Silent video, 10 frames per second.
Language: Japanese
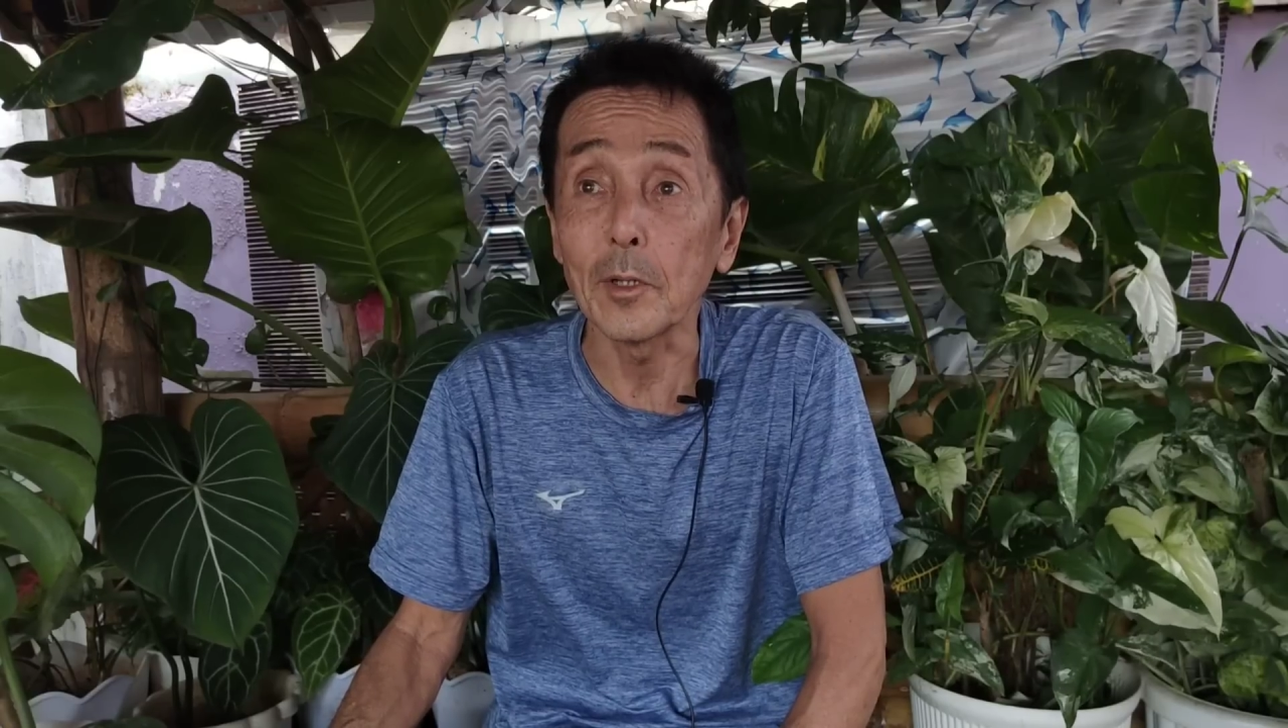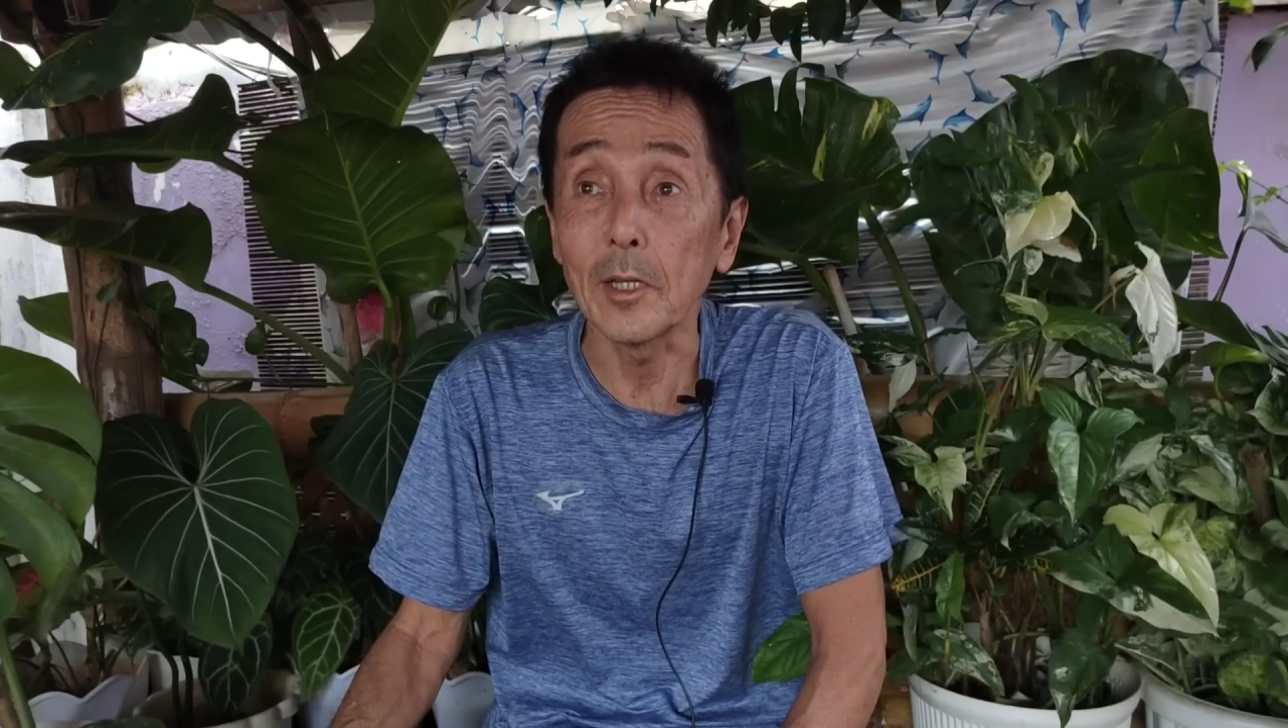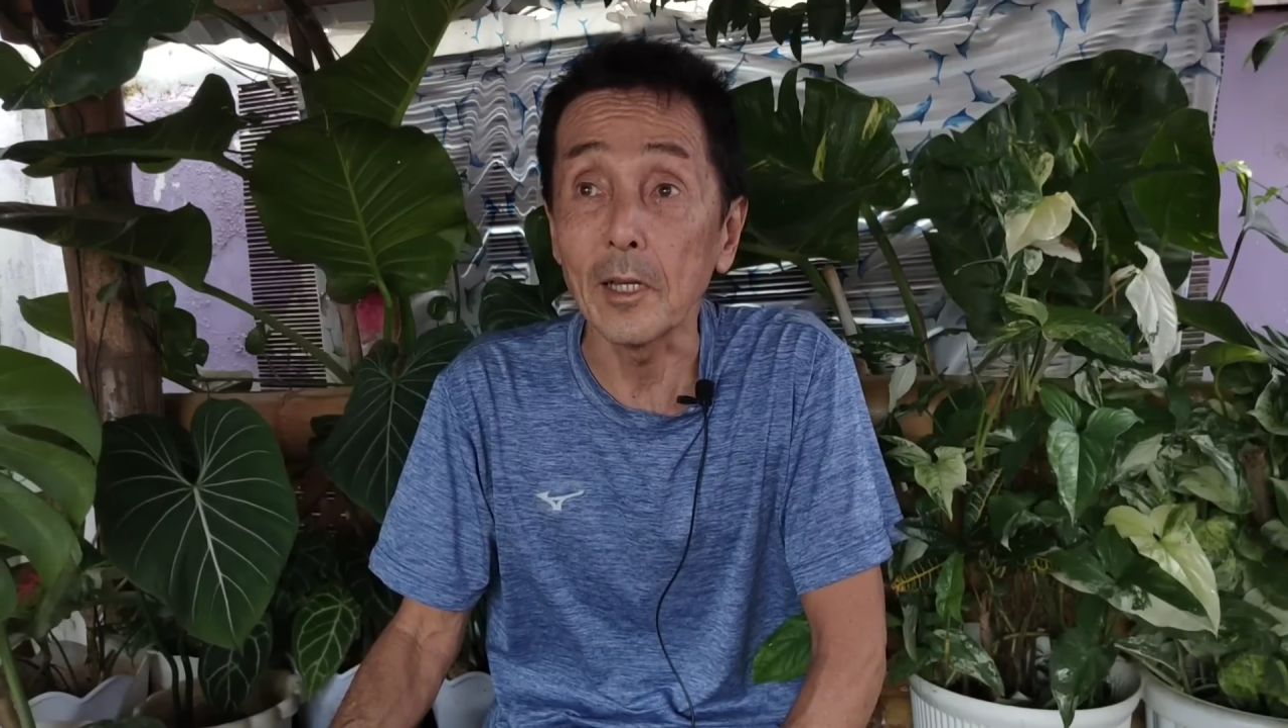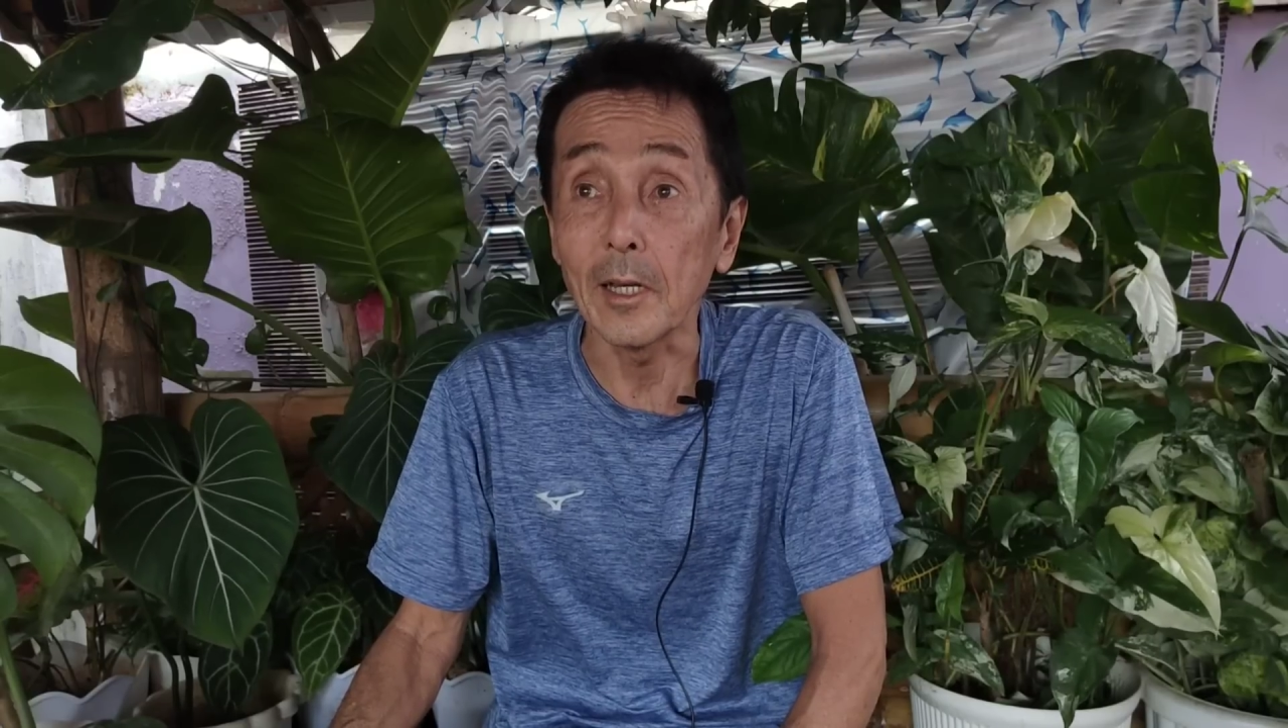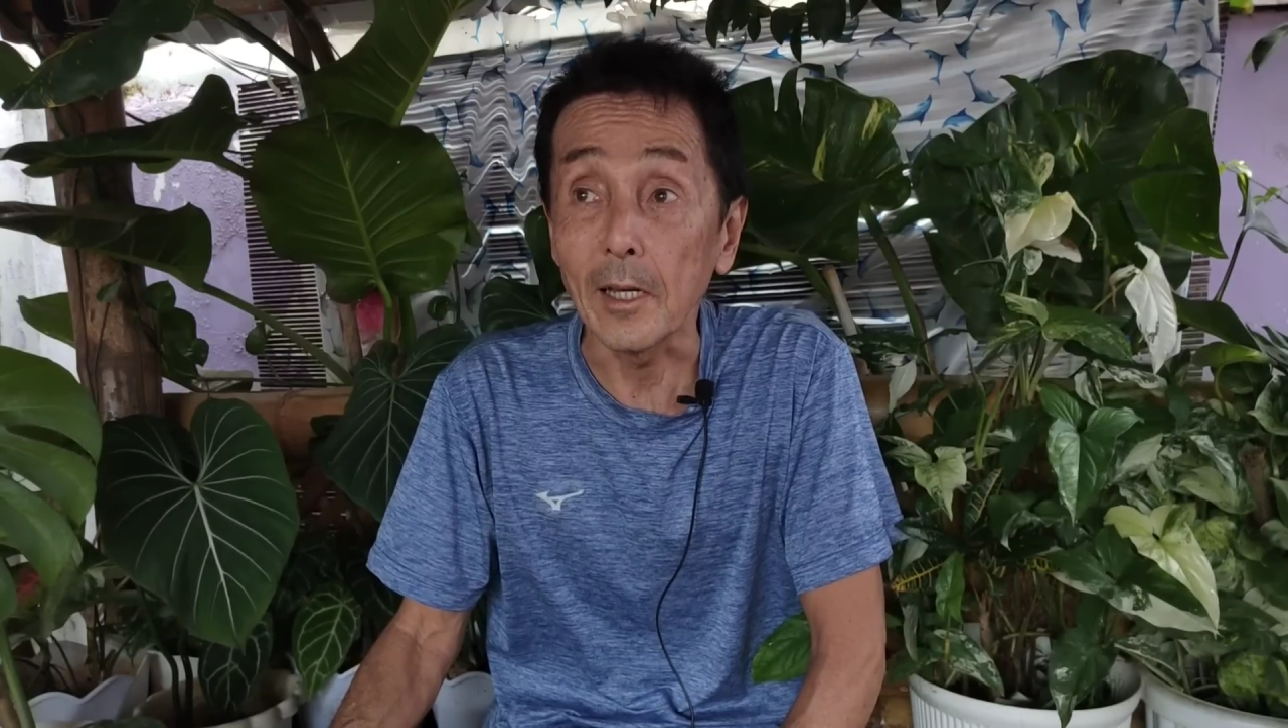
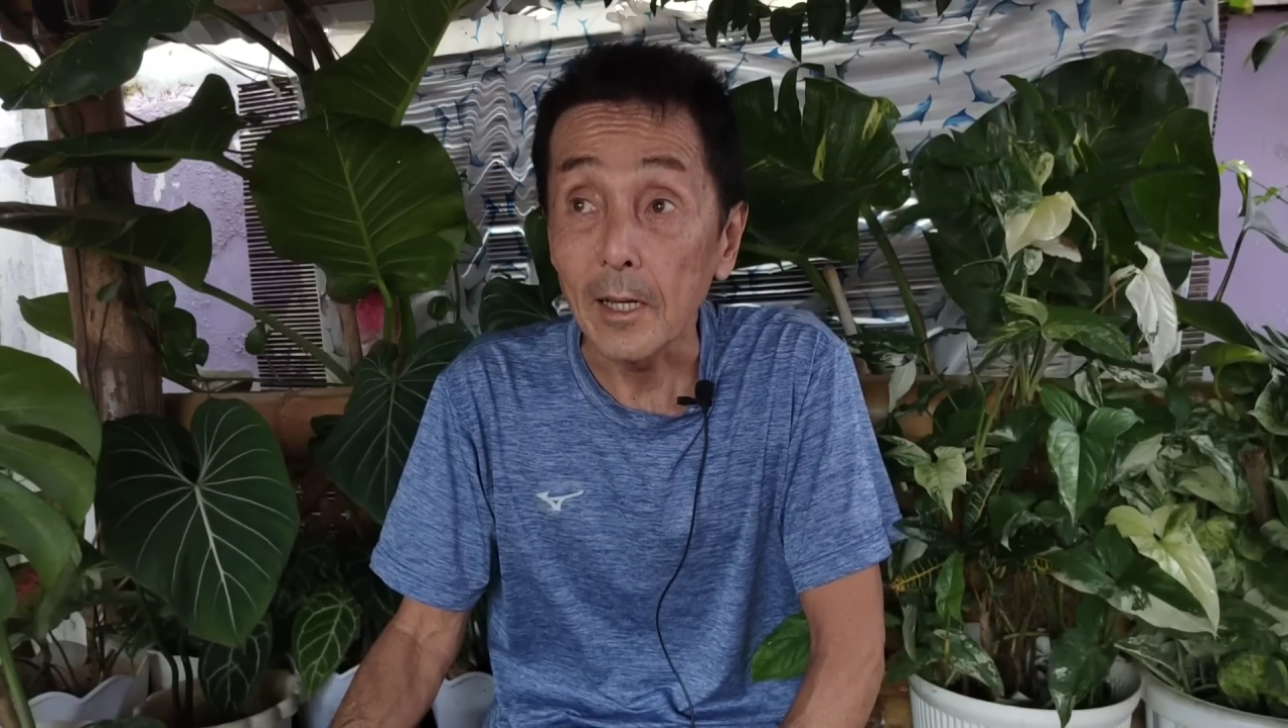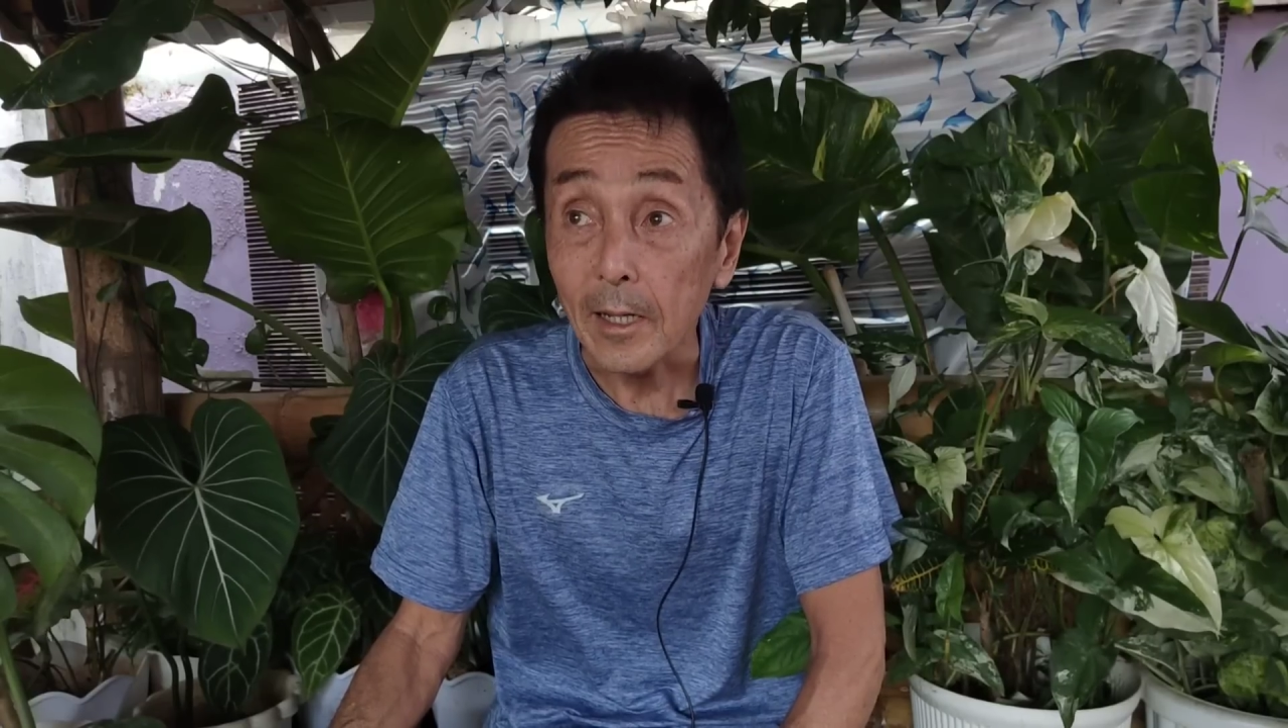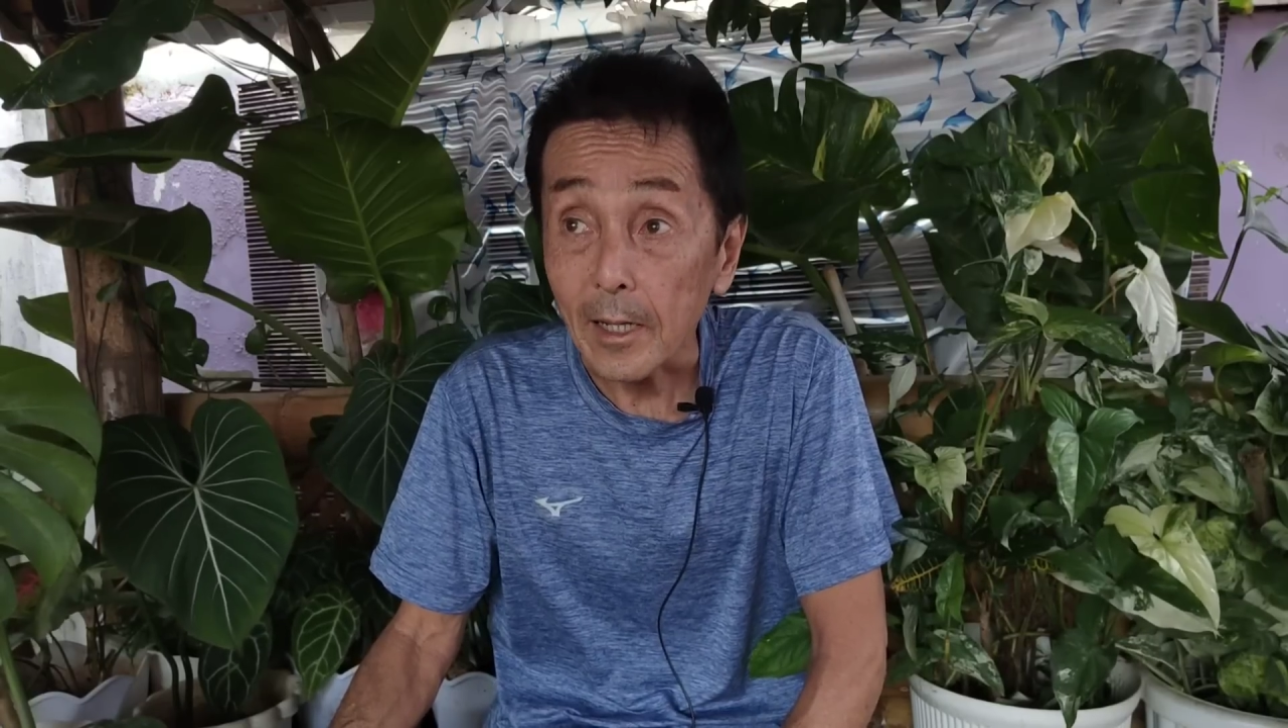てて、